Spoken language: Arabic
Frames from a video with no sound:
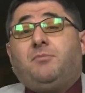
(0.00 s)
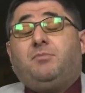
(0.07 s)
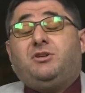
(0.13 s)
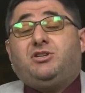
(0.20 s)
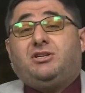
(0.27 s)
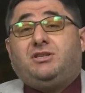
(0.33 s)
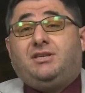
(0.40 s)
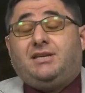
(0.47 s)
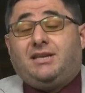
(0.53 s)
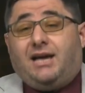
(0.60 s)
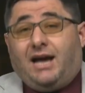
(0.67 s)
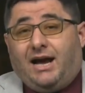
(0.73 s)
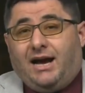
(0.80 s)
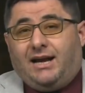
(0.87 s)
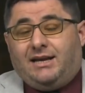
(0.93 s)

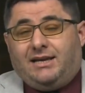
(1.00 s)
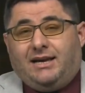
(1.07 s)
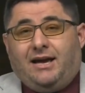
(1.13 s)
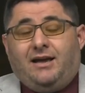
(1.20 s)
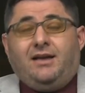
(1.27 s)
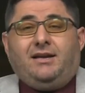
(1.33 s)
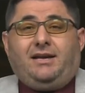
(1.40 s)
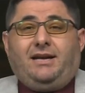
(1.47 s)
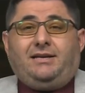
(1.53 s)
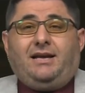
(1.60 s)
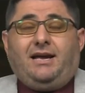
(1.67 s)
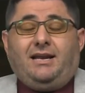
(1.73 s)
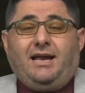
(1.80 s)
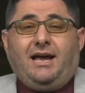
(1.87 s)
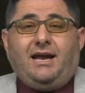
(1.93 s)
بجدية عالية
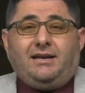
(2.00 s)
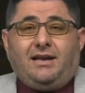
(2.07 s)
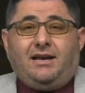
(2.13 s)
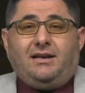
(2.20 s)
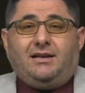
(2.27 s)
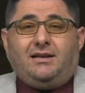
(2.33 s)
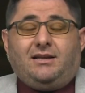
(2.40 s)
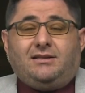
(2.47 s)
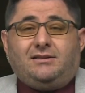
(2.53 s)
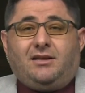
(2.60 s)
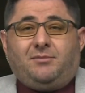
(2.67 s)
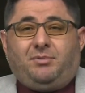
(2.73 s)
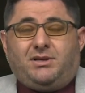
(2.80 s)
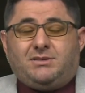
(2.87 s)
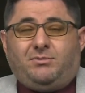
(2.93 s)
يعني الآن
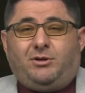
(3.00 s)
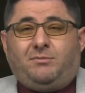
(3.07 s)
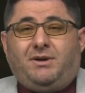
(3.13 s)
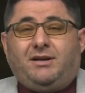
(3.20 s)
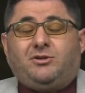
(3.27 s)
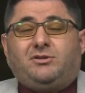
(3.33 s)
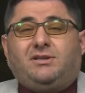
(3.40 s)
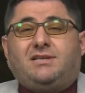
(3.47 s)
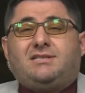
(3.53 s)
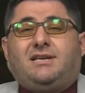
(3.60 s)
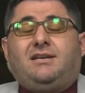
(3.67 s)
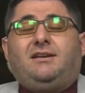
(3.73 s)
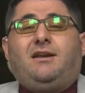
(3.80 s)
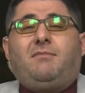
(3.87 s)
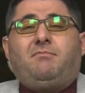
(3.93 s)
ضرب حزب العمال
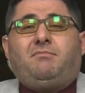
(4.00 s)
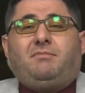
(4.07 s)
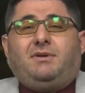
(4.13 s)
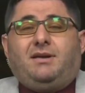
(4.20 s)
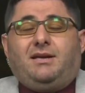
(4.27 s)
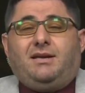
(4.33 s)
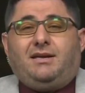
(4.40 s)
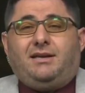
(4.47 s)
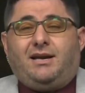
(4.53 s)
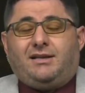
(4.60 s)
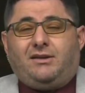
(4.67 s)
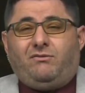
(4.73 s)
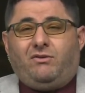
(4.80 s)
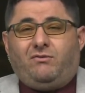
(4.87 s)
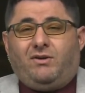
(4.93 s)
الكردستاني لم آه، يكتفي